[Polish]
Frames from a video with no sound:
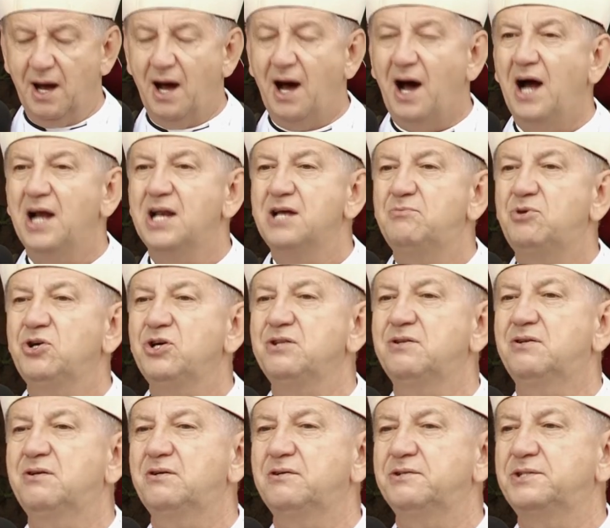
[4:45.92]
Ale moi
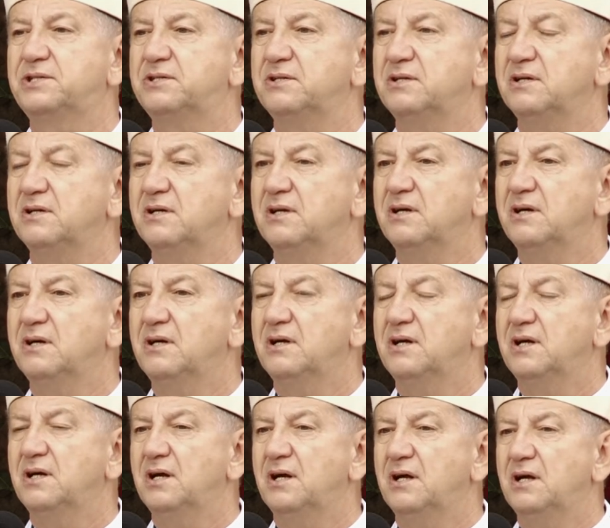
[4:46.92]
drodzy,
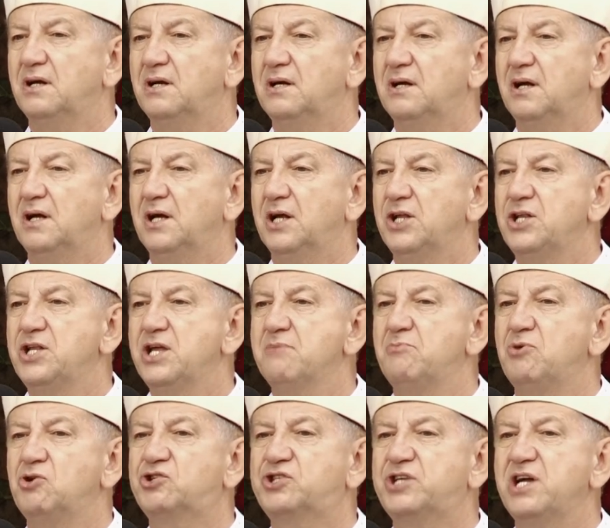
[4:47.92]
nie
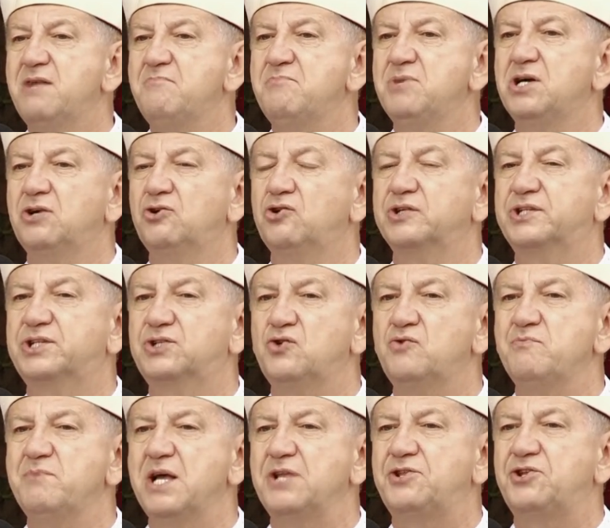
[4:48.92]
możemy
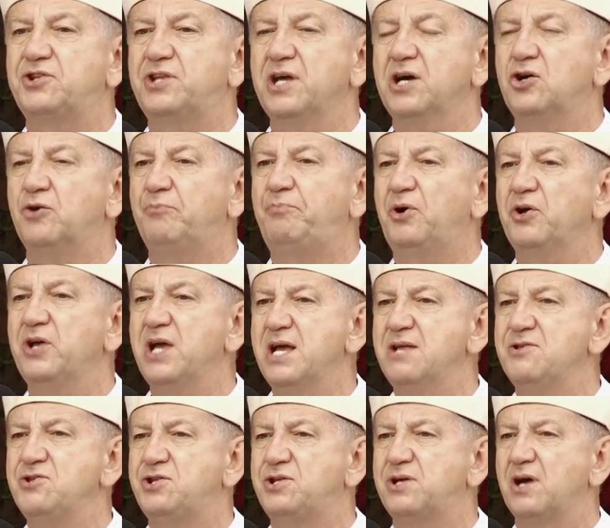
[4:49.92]
rozumieć tego
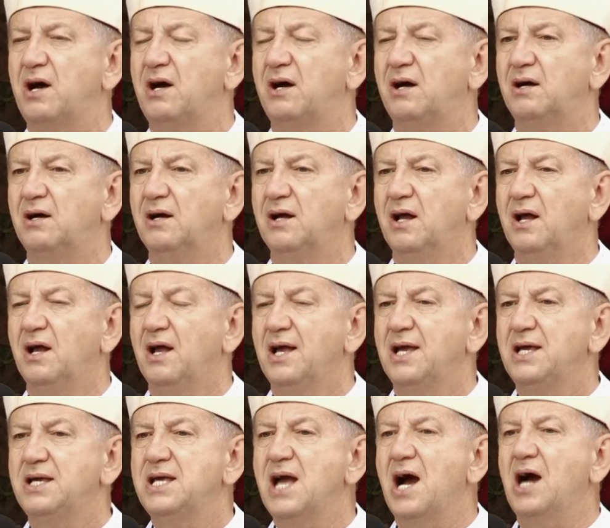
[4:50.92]
pojęcia
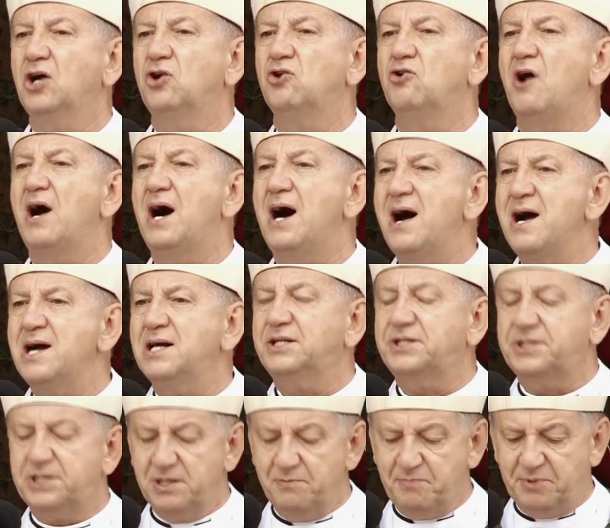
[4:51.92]
jako
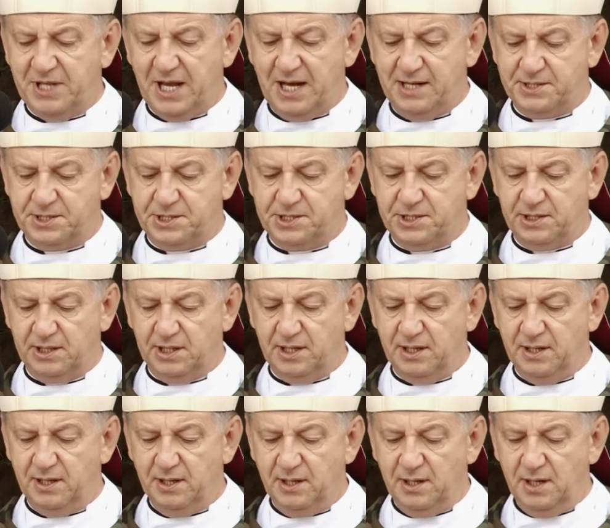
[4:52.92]
akceptację
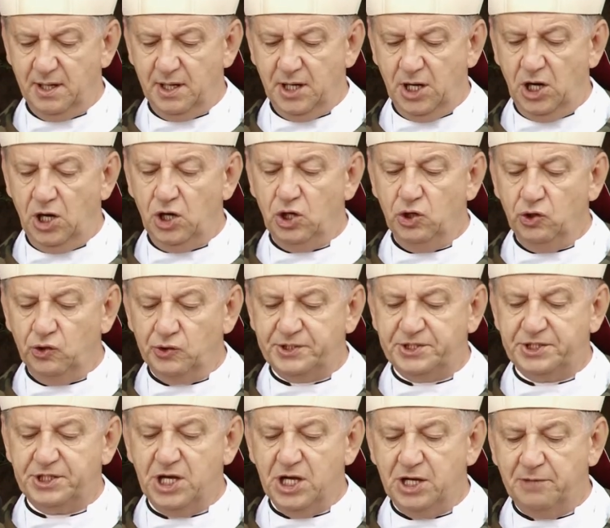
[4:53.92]

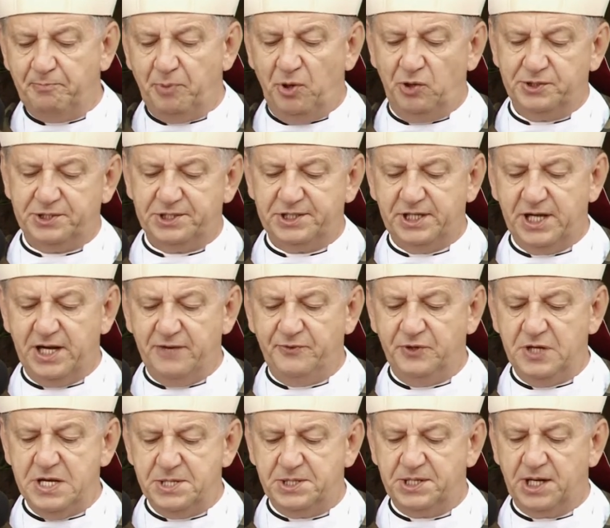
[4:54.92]
ludzkich postaw
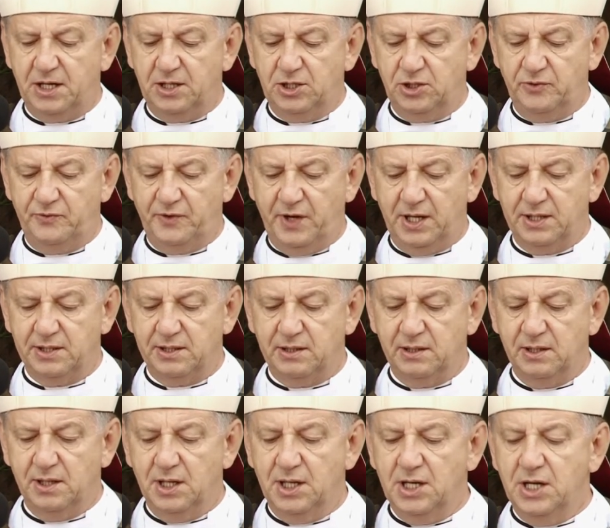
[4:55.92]
i zachowań
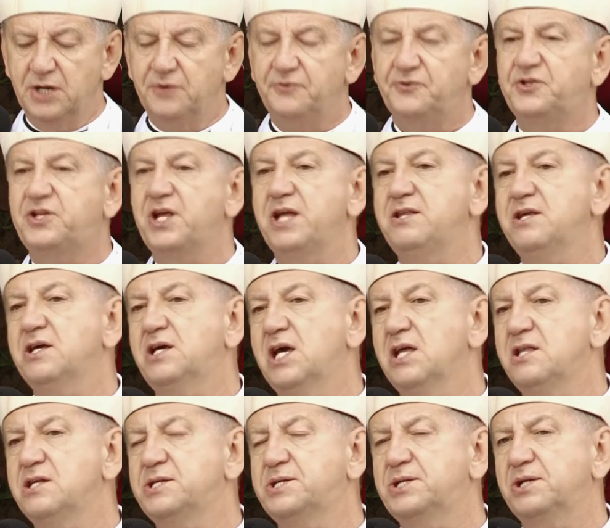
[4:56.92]
wtedy,
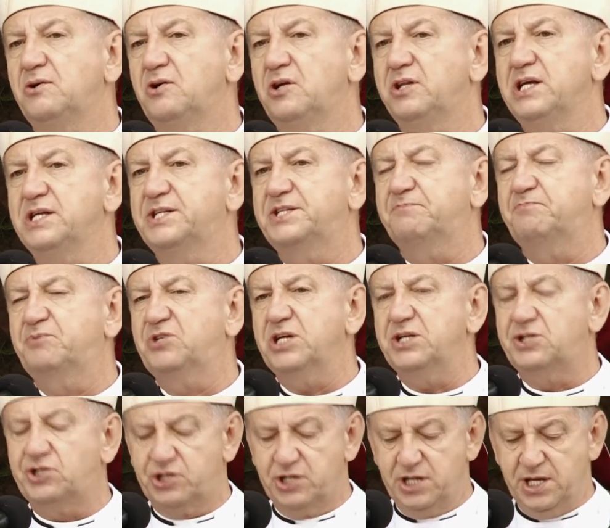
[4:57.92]
kiedy są one
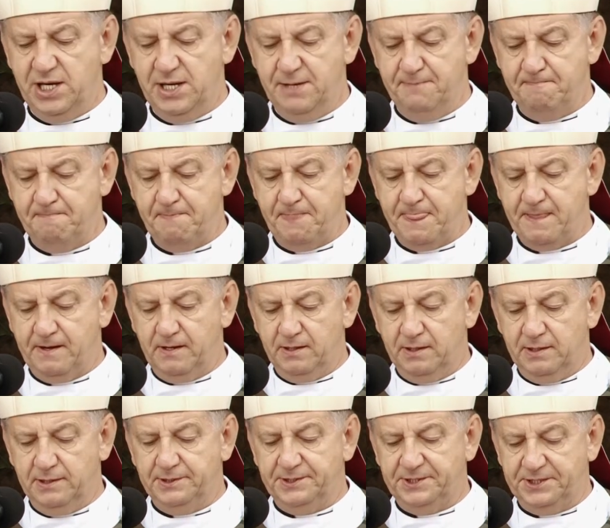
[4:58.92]
sprzeczne
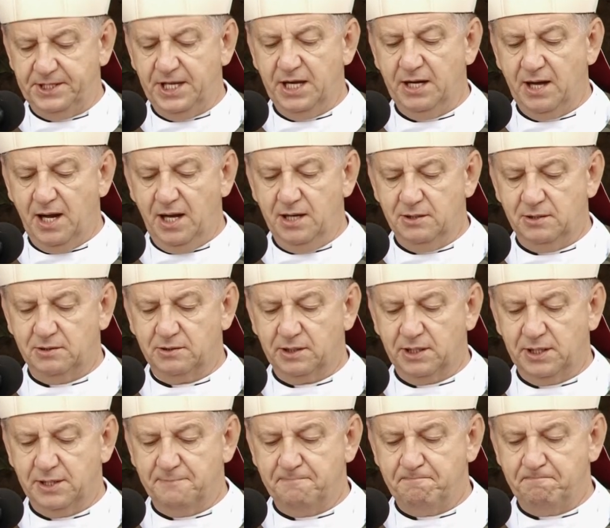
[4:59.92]
z
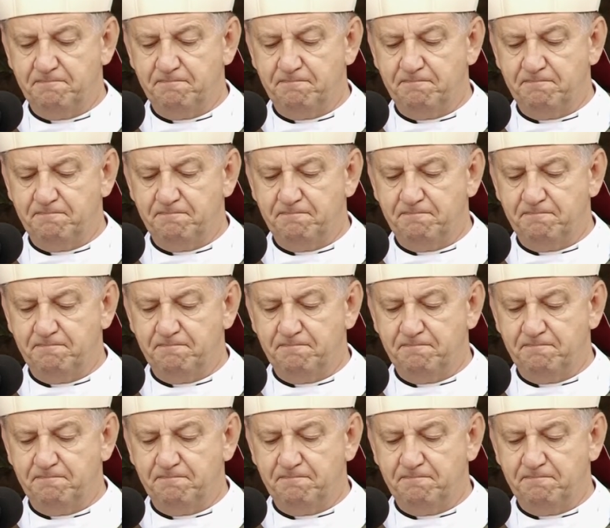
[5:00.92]
dekalogiem.